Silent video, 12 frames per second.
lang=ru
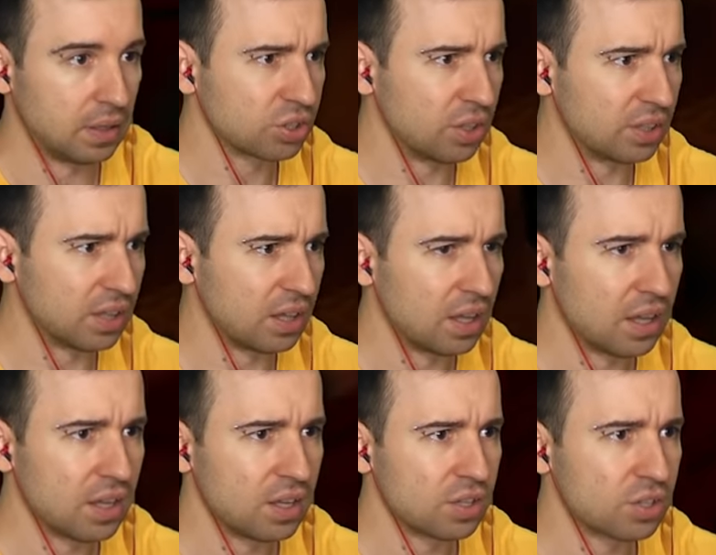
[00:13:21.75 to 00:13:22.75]
Что это?
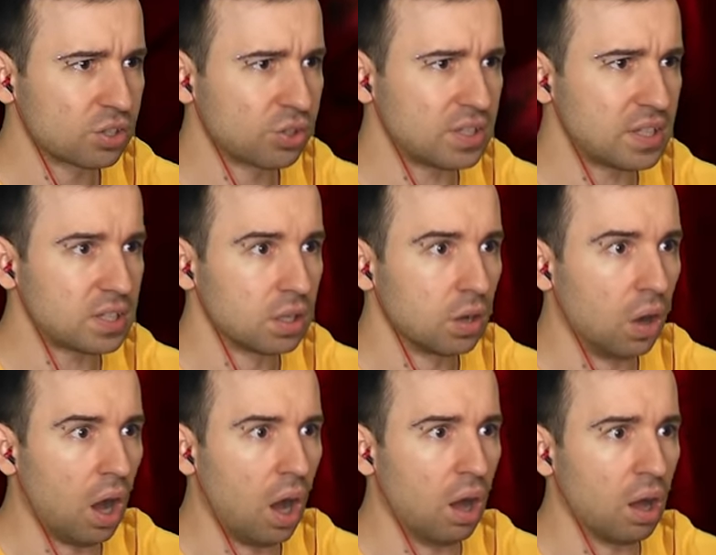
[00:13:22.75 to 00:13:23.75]
Что здесь?
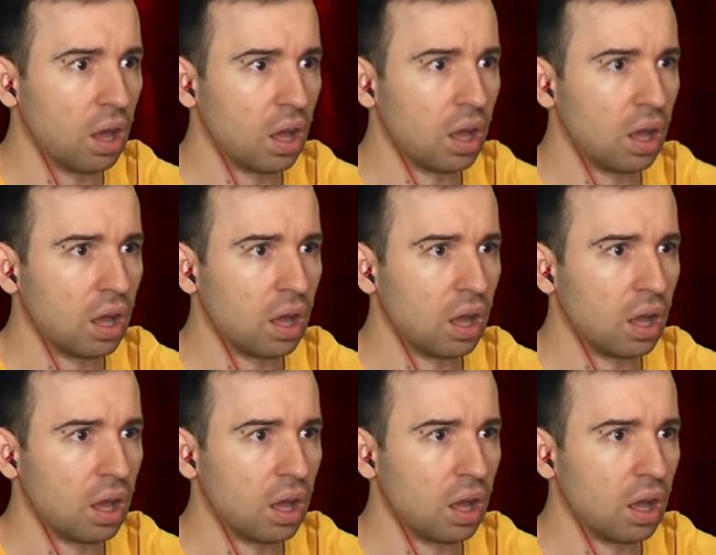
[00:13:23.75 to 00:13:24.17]
О!